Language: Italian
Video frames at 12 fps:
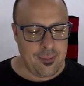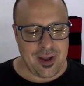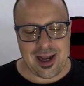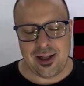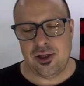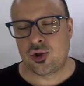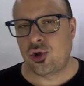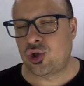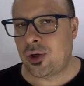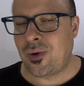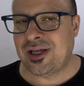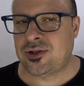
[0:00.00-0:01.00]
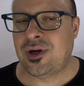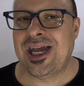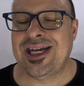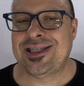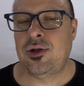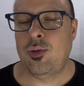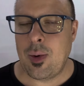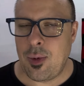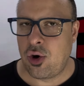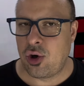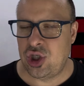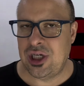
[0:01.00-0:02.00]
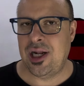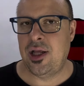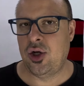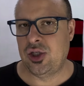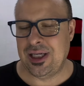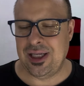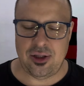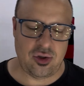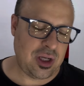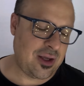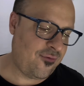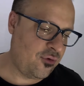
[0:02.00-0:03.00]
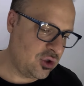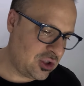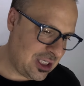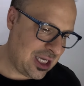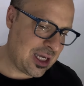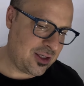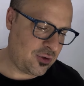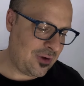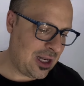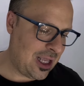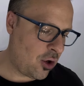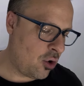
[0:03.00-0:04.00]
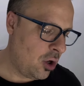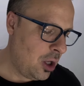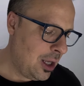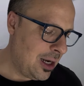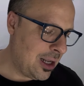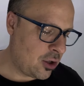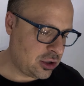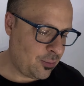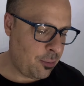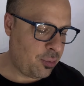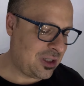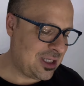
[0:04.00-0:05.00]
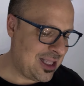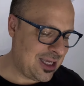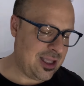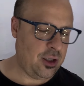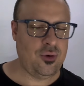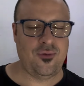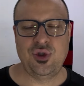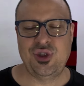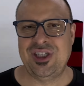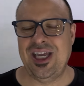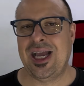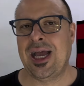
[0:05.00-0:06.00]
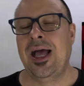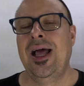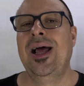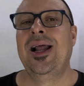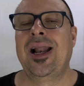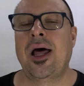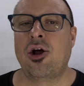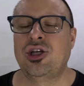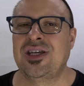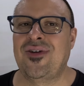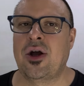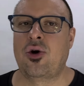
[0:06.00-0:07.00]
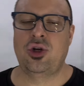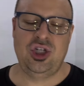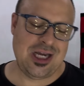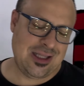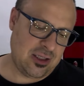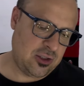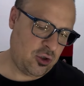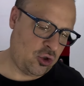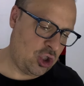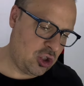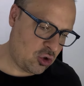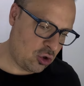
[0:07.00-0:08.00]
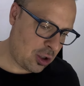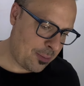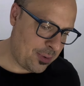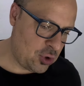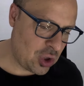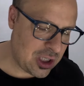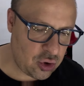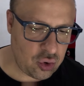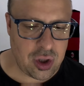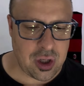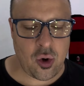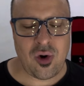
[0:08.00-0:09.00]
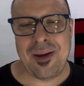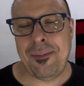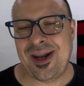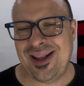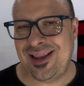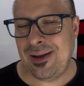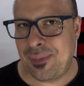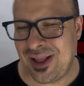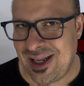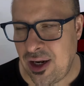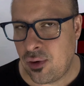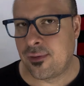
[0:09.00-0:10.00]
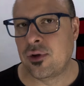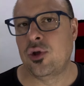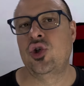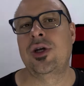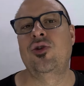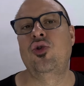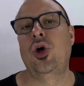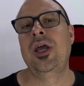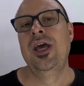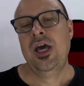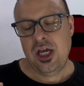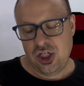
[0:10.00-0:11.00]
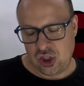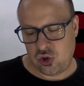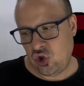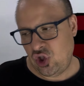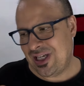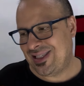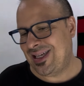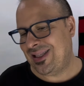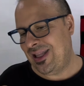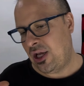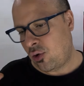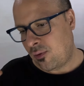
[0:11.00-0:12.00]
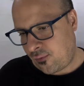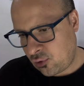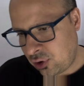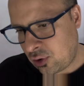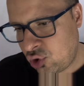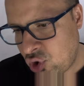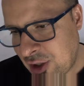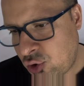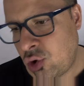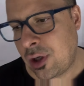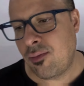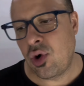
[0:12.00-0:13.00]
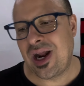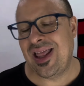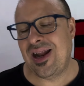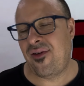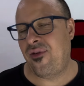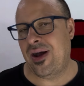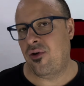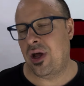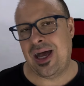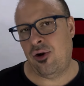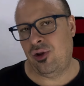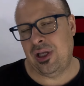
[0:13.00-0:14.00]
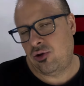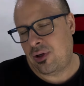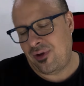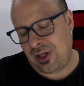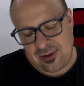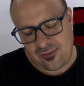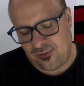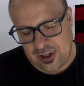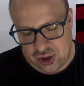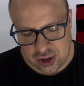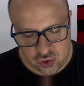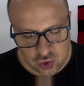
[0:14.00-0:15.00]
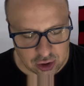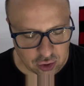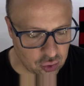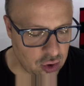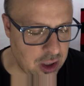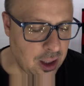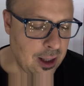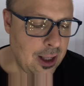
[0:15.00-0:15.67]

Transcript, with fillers: perché il discorso è questo, ragazzi, dobbiamo accorciare la rosa, l'ha detto anche Fonseca, adesso vi leggo la cosa più importante che ha detto Fonseca, la rosa va accorciata se ci sono troppi giocatori, non è per antipatia nei confronti dei giocatori, ci sono già stati dei confronti con i giocatori, morale della favola, hanno detto la verità in faccia ai giocatori,